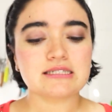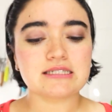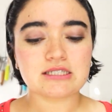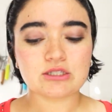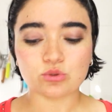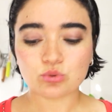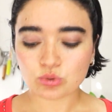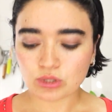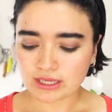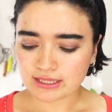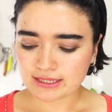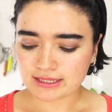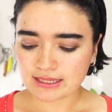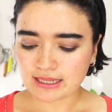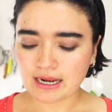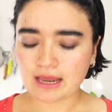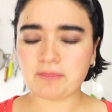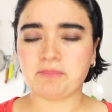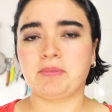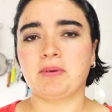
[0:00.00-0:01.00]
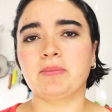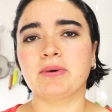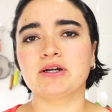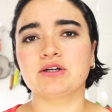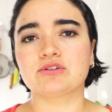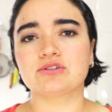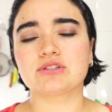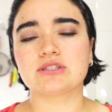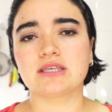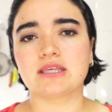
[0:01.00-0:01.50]
Si tú ya tienes las
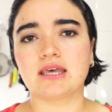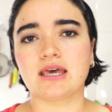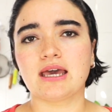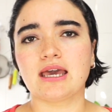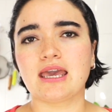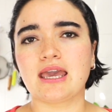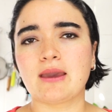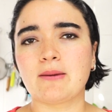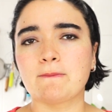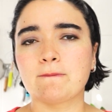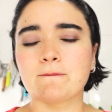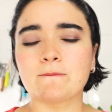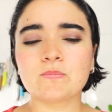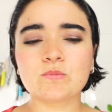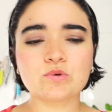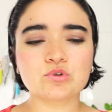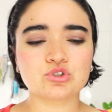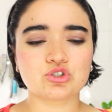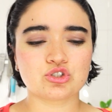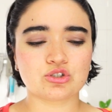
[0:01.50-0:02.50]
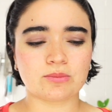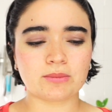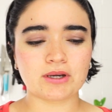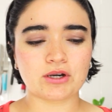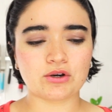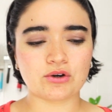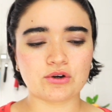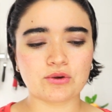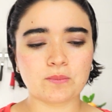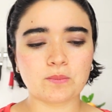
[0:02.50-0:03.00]
papas cocidas, es mucho
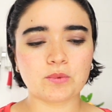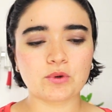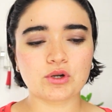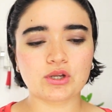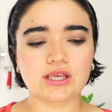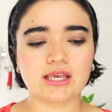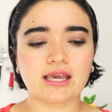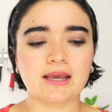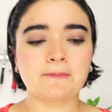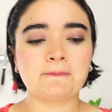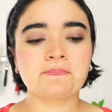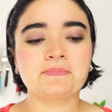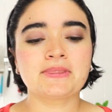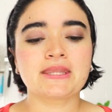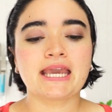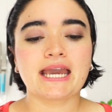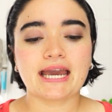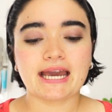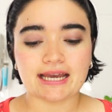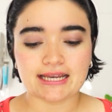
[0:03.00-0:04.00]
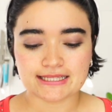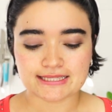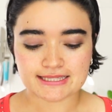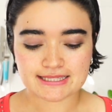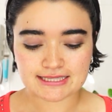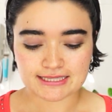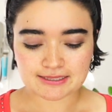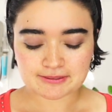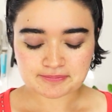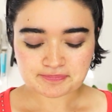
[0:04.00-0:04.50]
mejor porque
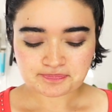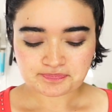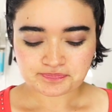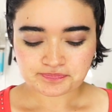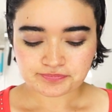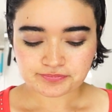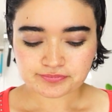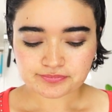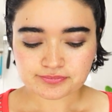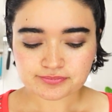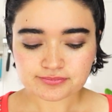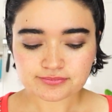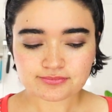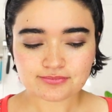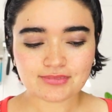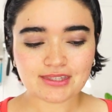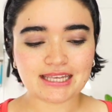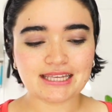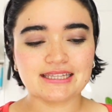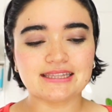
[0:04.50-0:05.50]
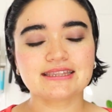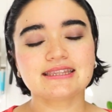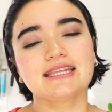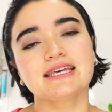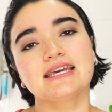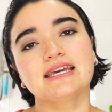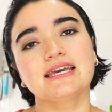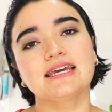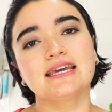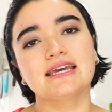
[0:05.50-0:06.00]
así
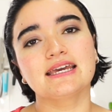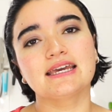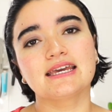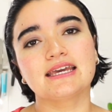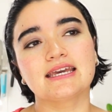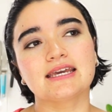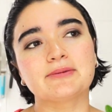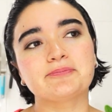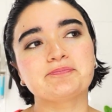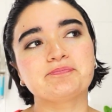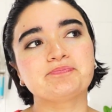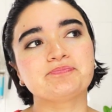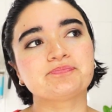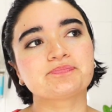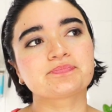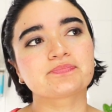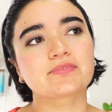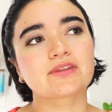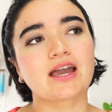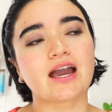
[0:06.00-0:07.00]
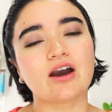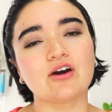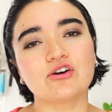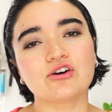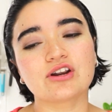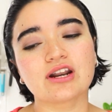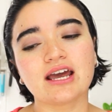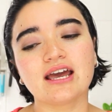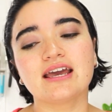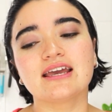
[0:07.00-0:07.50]
te em,
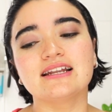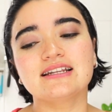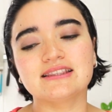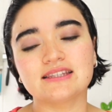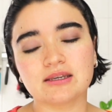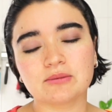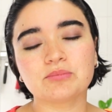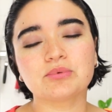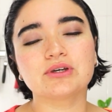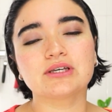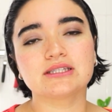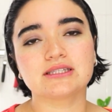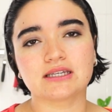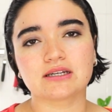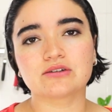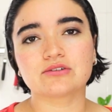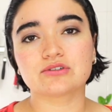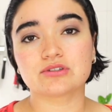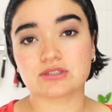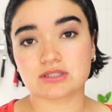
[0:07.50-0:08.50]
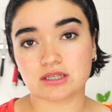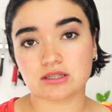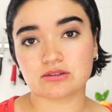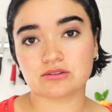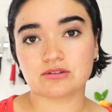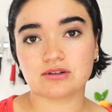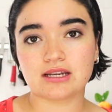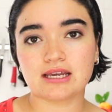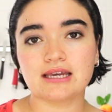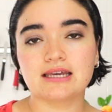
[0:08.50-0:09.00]
ahorras el tiempo de estar
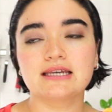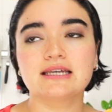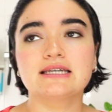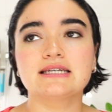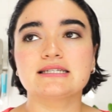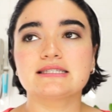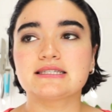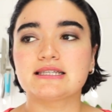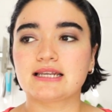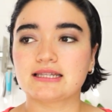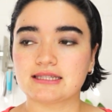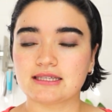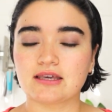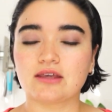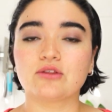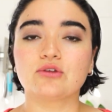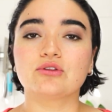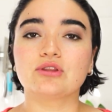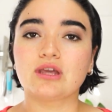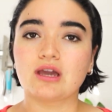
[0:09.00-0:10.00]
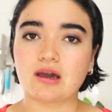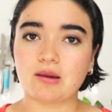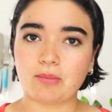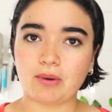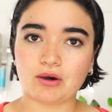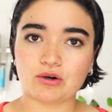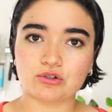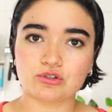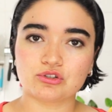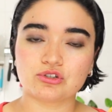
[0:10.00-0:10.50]
cociéndolas. Y si las tienes de un día
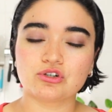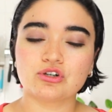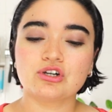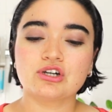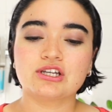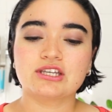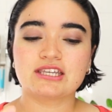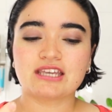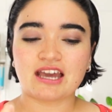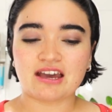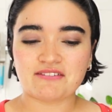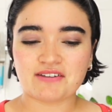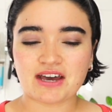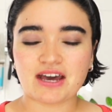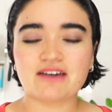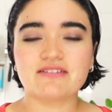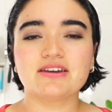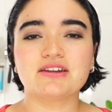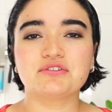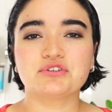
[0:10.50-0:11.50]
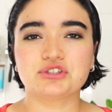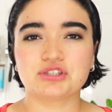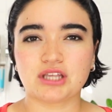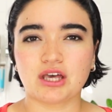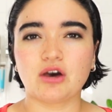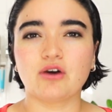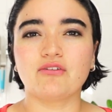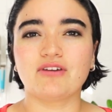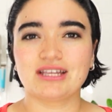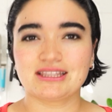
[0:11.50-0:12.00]
para otro, ya va a haber
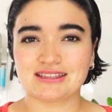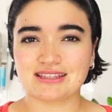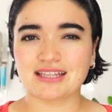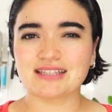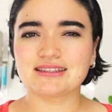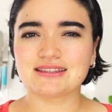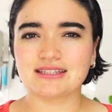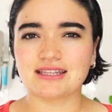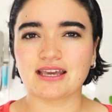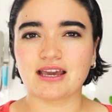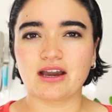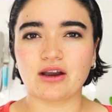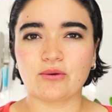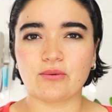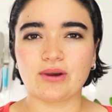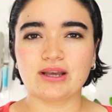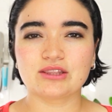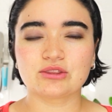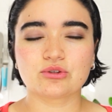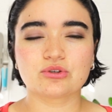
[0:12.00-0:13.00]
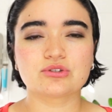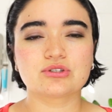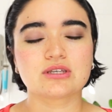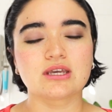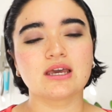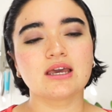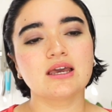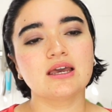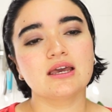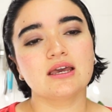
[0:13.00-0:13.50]
botado bastante agua.
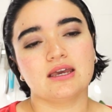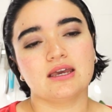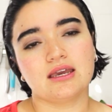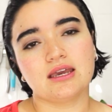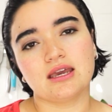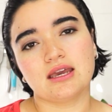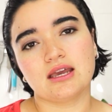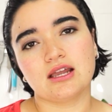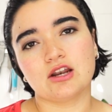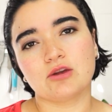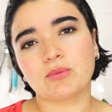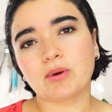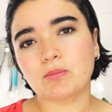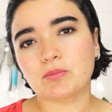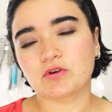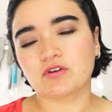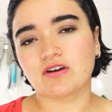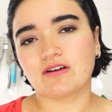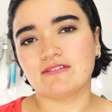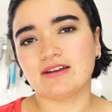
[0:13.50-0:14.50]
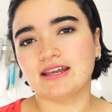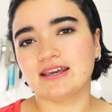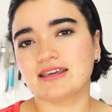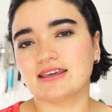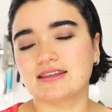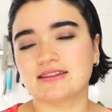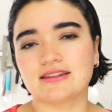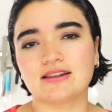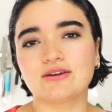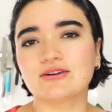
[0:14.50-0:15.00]
Entonces, eh, lo más probable es
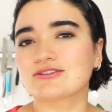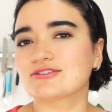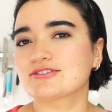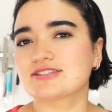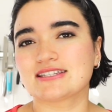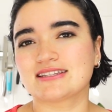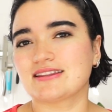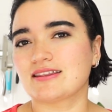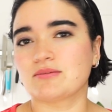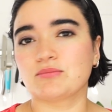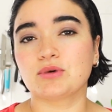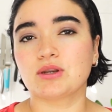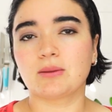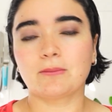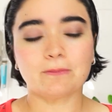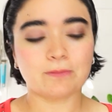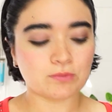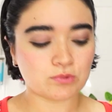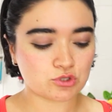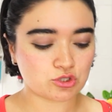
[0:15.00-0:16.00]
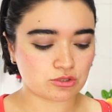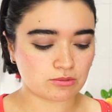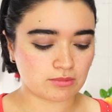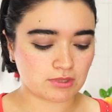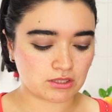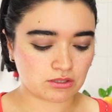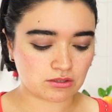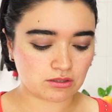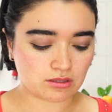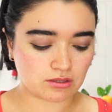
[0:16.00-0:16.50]
que en el horno se te demore mucho
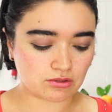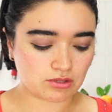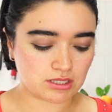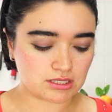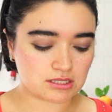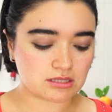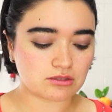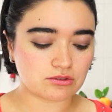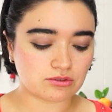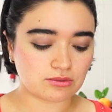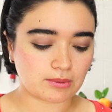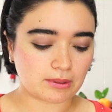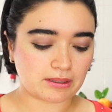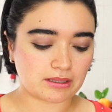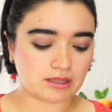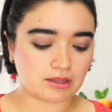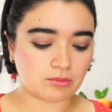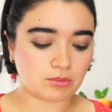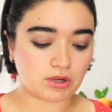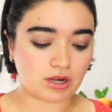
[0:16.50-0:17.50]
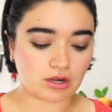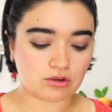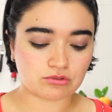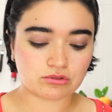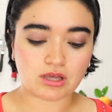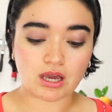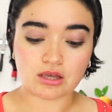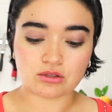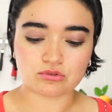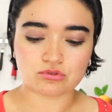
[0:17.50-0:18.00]
menos de lo que se
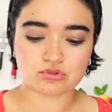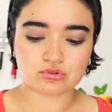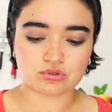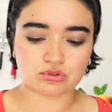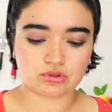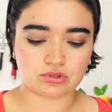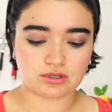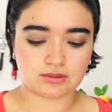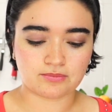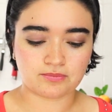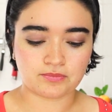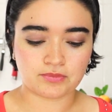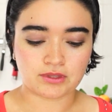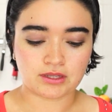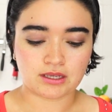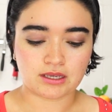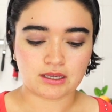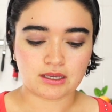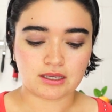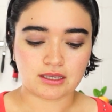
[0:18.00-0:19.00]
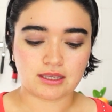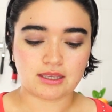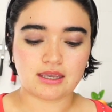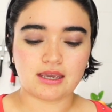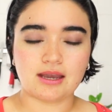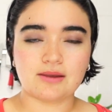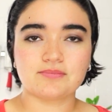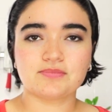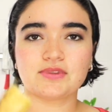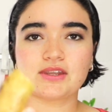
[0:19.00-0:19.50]
demoraron a nosotros.
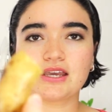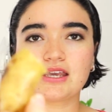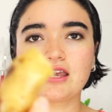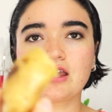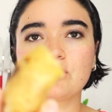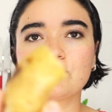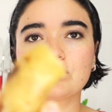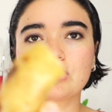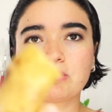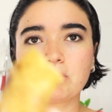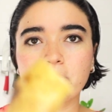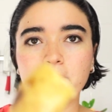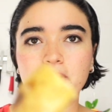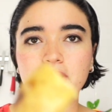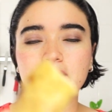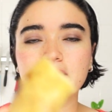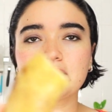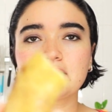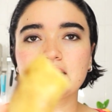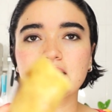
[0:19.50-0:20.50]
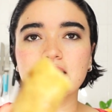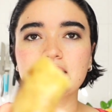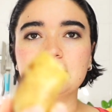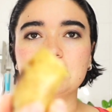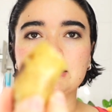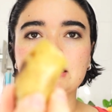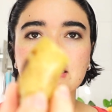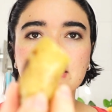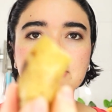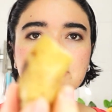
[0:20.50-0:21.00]
¿Ya? Aquí hay una papa que es
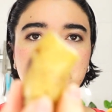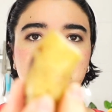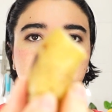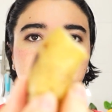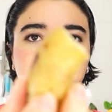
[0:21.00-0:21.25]
clarita.